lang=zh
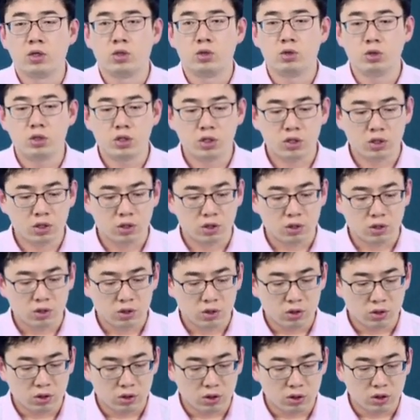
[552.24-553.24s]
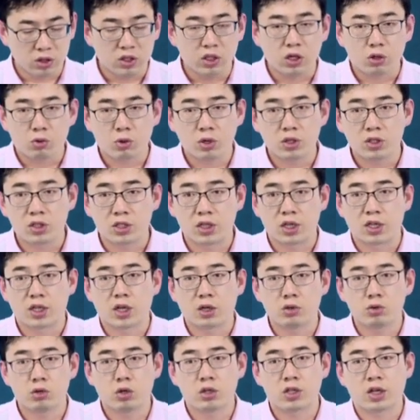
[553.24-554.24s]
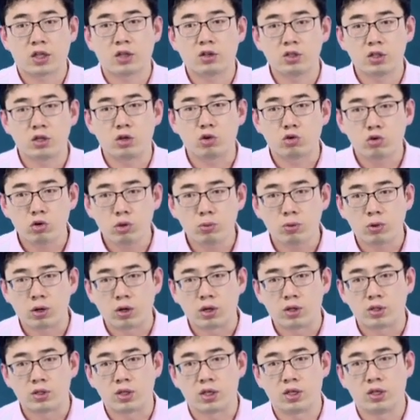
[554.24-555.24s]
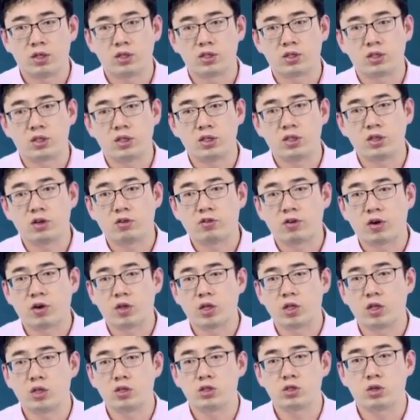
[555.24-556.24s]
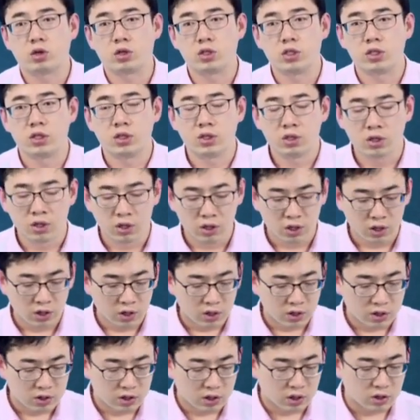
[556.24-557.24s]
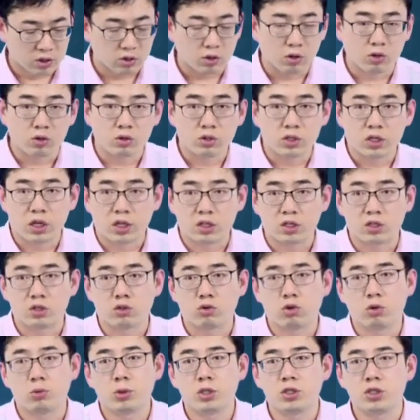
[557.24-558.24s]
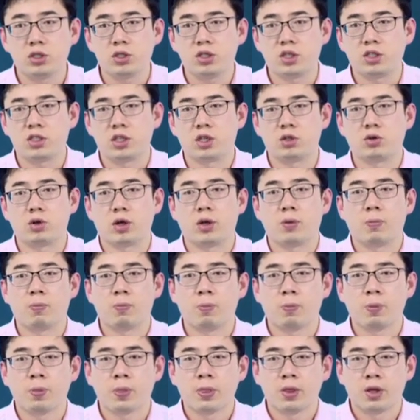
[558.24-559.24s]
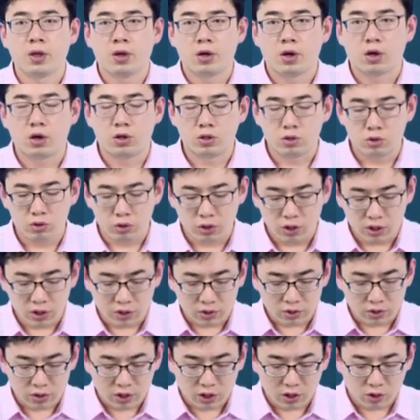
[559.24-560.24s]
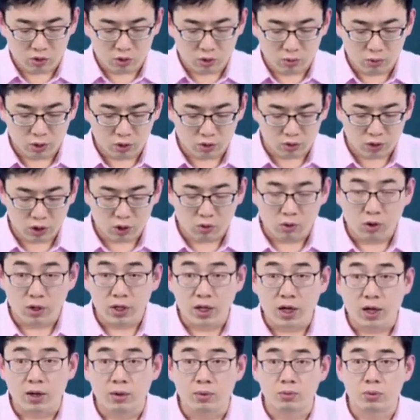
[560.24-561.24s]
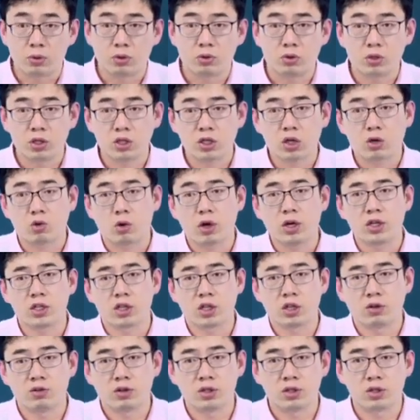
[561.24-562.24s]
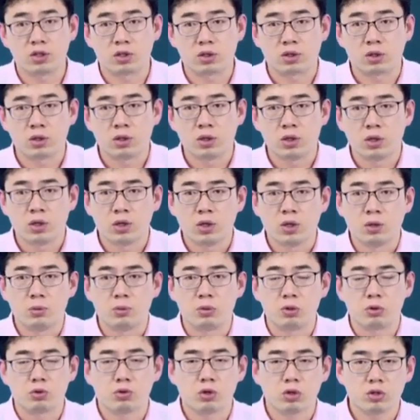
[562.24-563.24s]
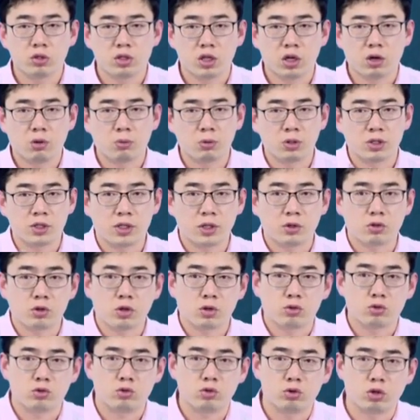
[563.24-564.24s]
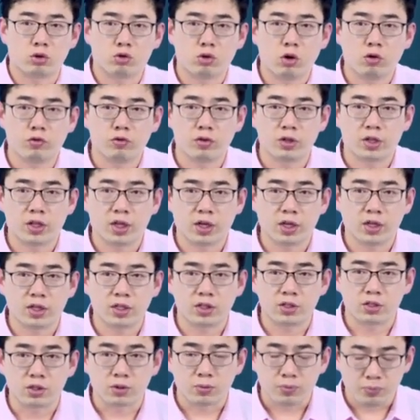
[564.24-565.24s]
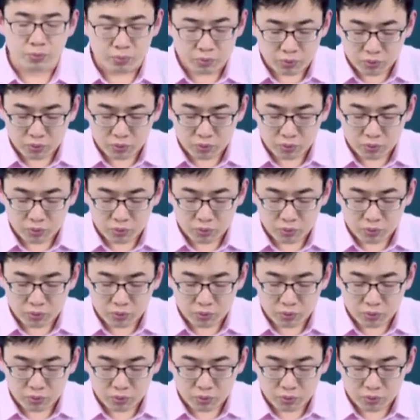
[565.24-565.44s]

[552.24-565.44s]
尤其是一些工业企业，它需要达到一定规模才能真正发挥它的效益。这个时候才是规模经济的阶段。而随着它的规模逐渐扩大，比如说一些管理上的问题，比如说就像我们之前说的举的光伏的那个例子，